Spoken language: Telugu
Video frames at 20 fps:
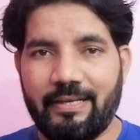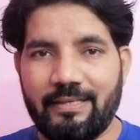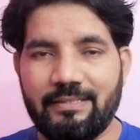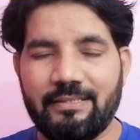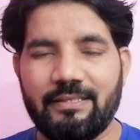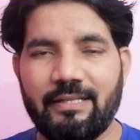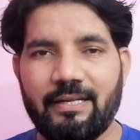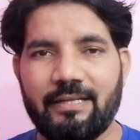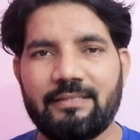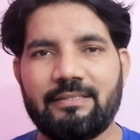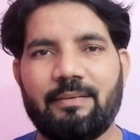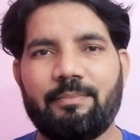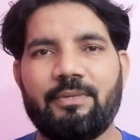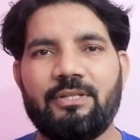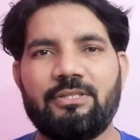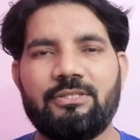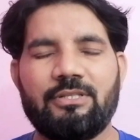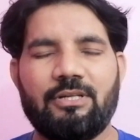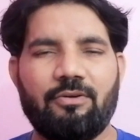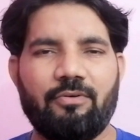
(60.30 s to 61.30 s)
ఇంజనీరింగ్
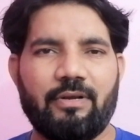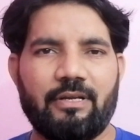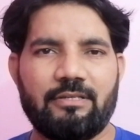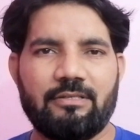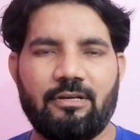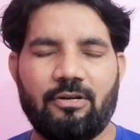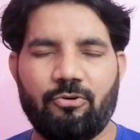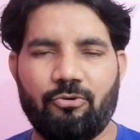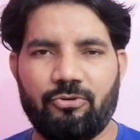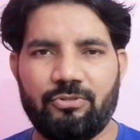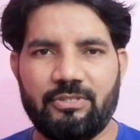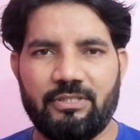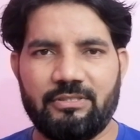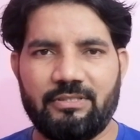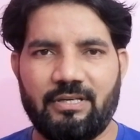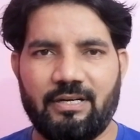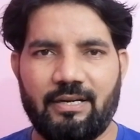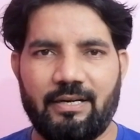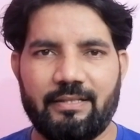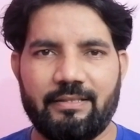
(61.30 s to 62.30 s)
సంబంధించిన ఒకేషనల్ కోర్స్
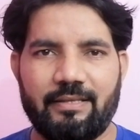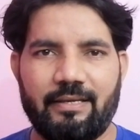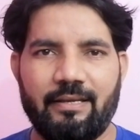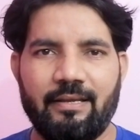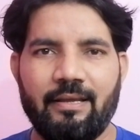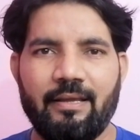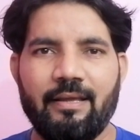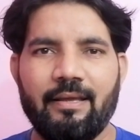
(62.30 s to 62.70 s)
చేసినట్లయితే